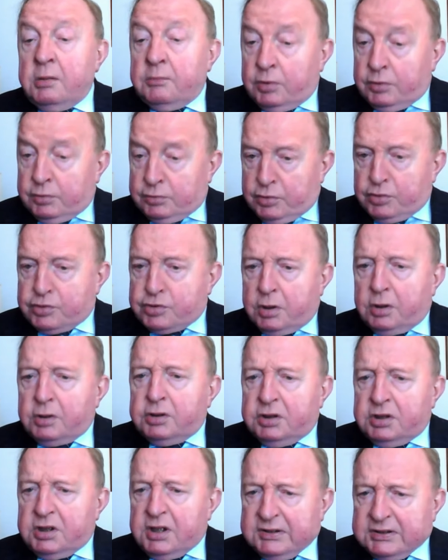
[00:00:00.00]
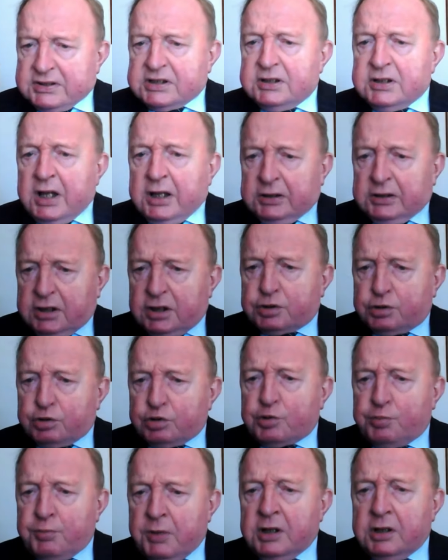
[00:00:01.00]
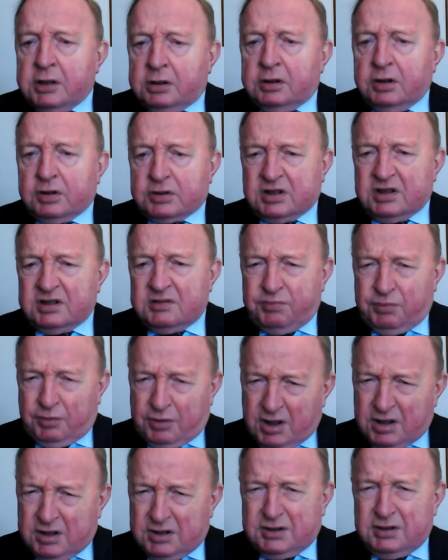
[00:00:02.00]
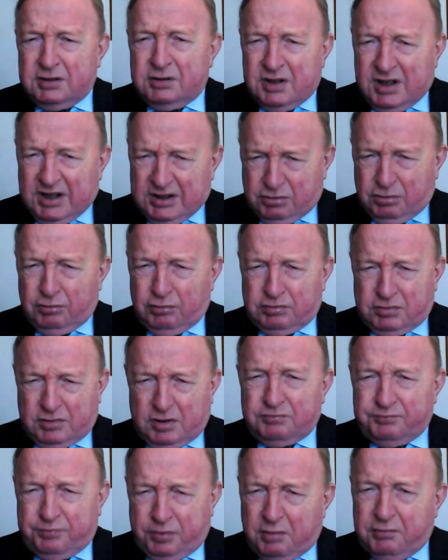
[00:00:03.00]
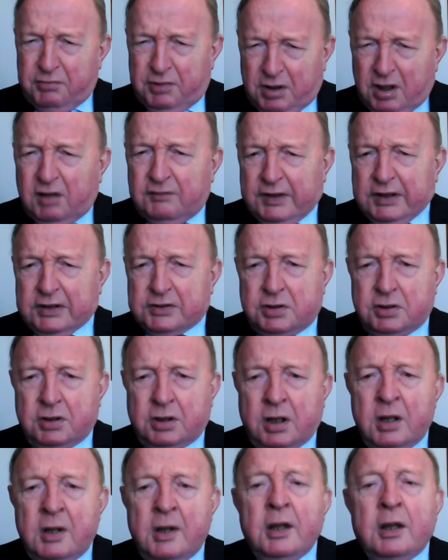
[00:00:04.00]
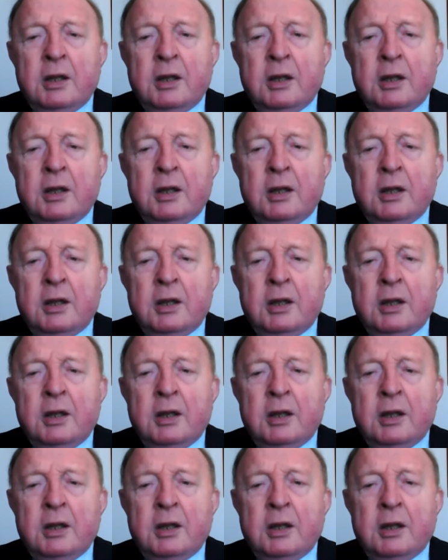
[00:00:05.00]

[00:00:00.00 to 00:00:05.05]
bo już oni Jelcyna też już mieli dosyć, bo Jelcyn zaczął kompromitować ich.